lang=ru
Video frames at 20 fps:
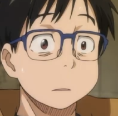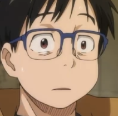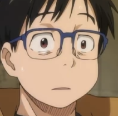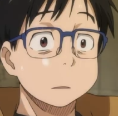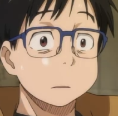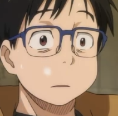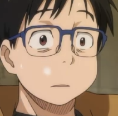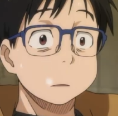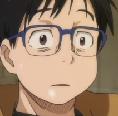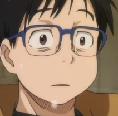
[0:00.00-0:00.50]

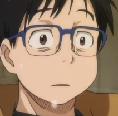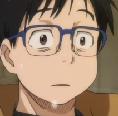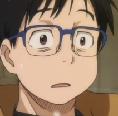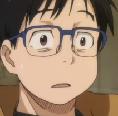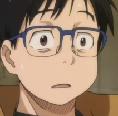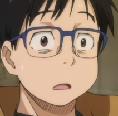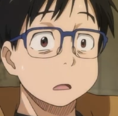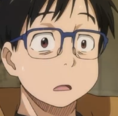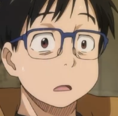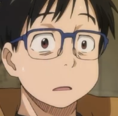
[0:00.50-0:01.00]
в
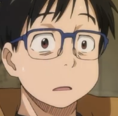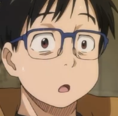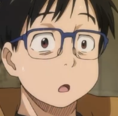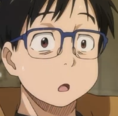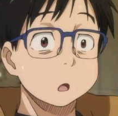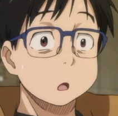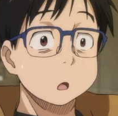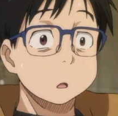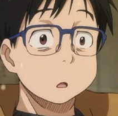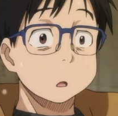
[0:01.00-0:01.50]
подвале
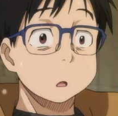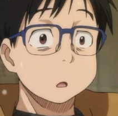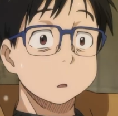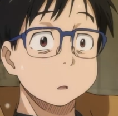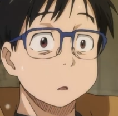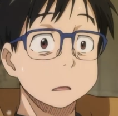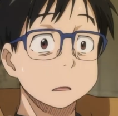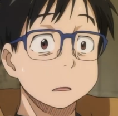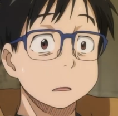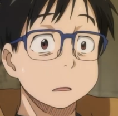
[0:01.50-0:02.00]
будеш
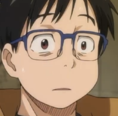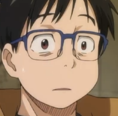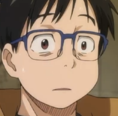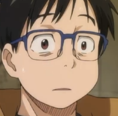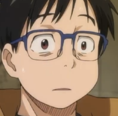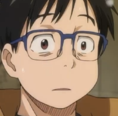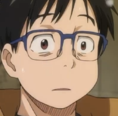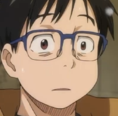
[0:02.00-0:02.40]
жить.